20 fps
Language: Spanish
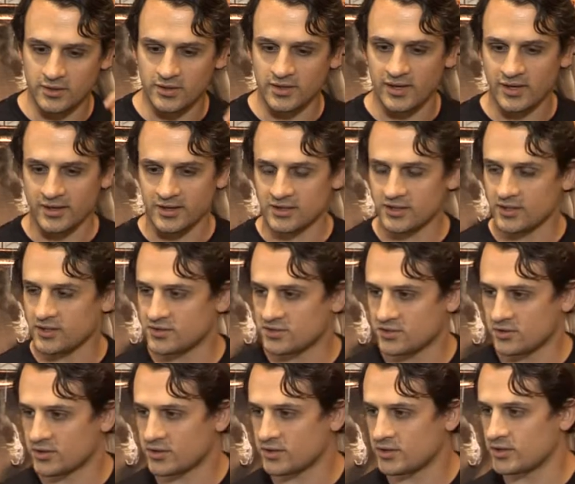Es la quinta
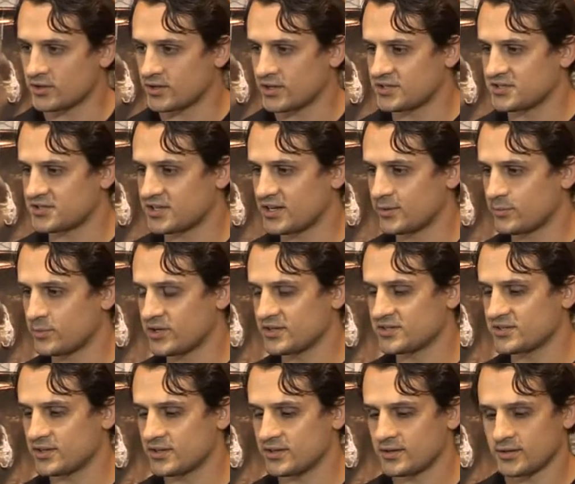edición que organiza la
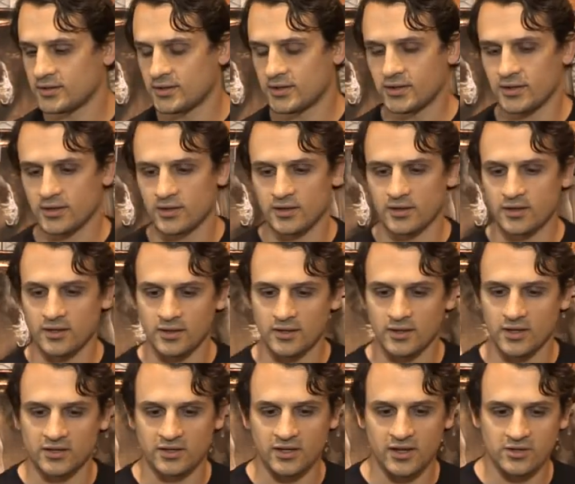empresa.
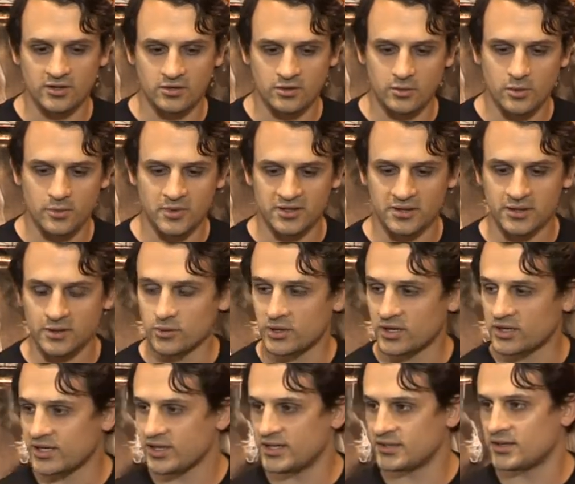Eh, este año como
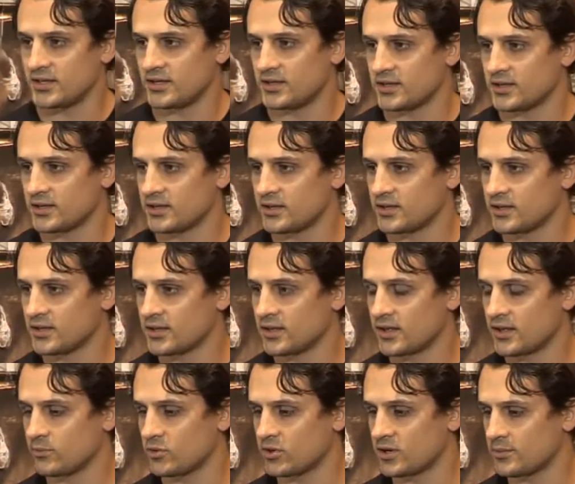particularidad tiene
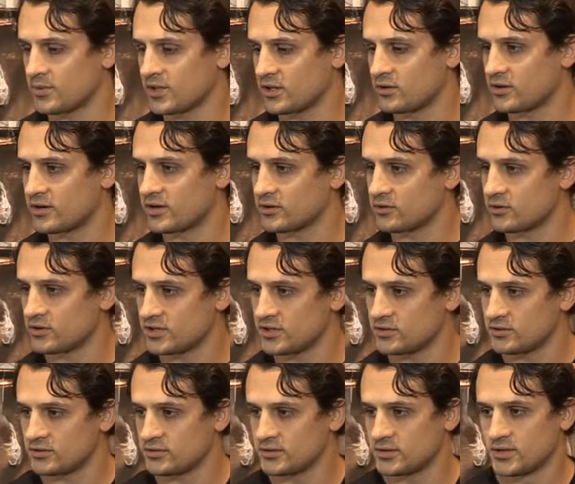que hemos cambiado el
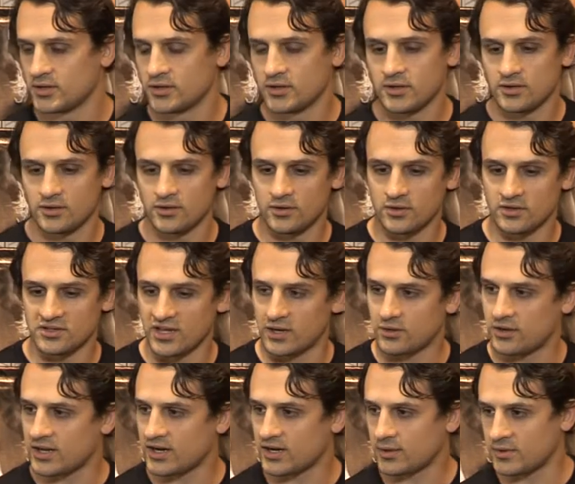recorrido. Ya
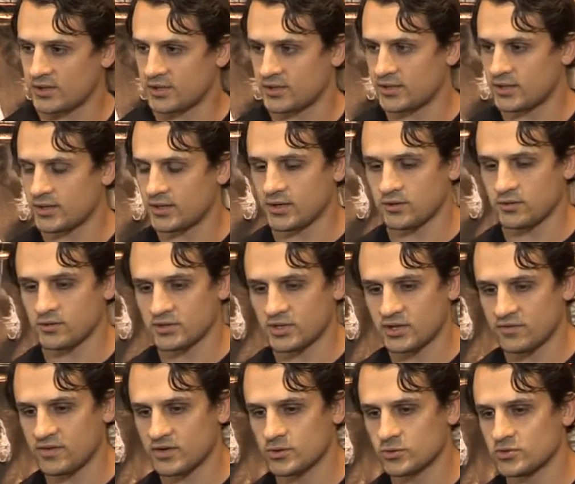no larga más de la
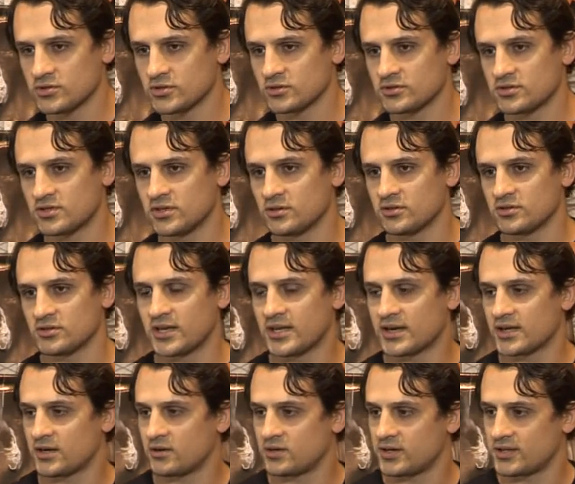cortada Falucho, sino
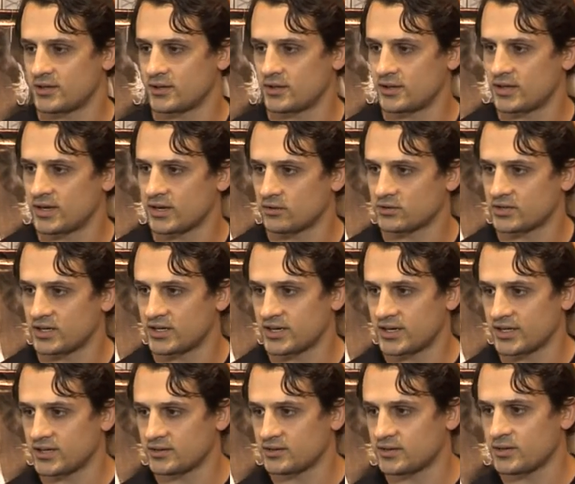larga ahora desde la
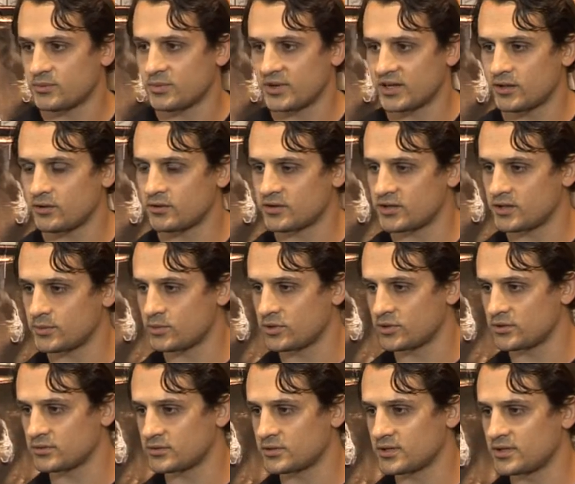costanera este del Parador Red
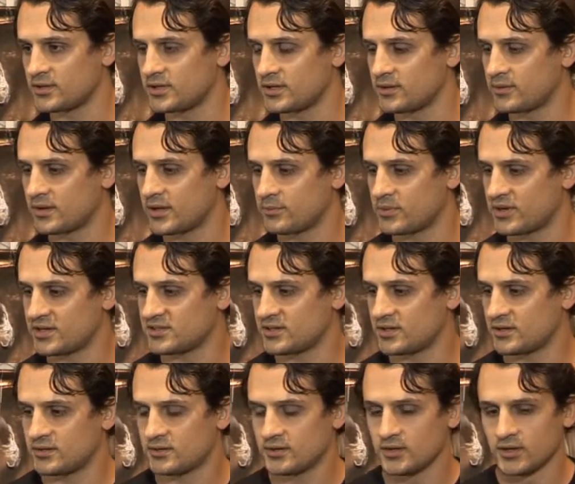Sport que tiene la empresa